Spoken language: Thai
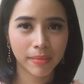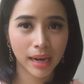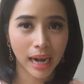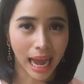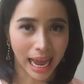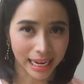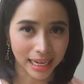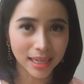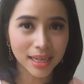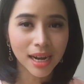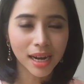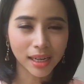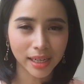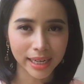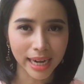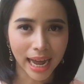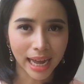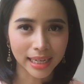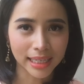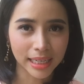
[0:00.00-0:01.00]
หลายเรื่องเลย
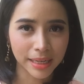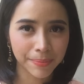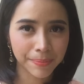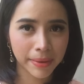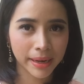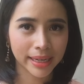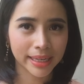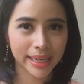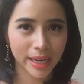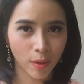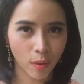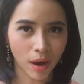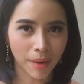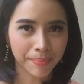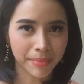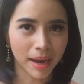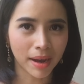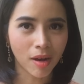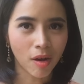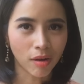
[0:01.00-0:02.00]
นะ ที่เป็นเกี่ยวกับ
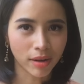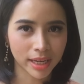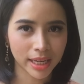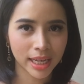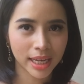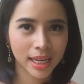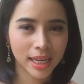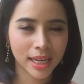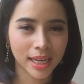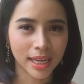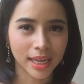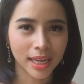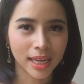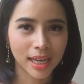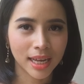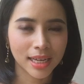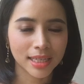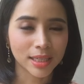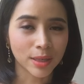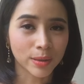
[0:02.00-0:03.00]
นักฮอกกี้
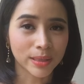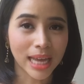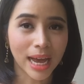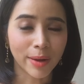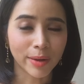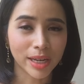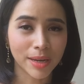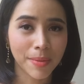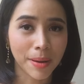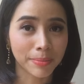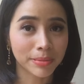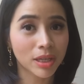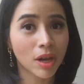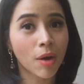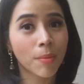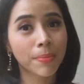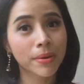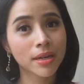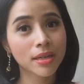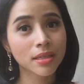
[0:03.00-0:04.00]
สาวๆที่แบบชอ
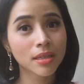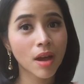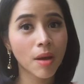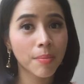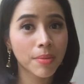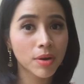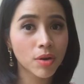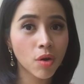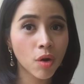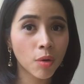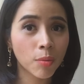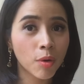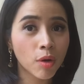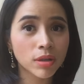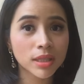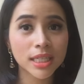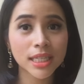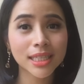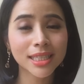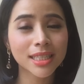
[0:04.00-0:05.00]
บเพ้อชอบมโนพวก
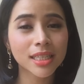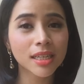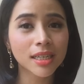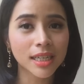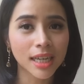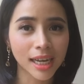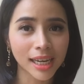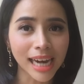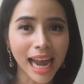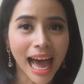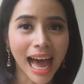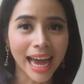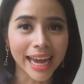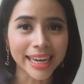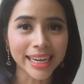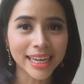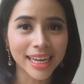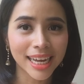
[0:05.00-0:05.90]
จินเจิ้นทั้งหลาย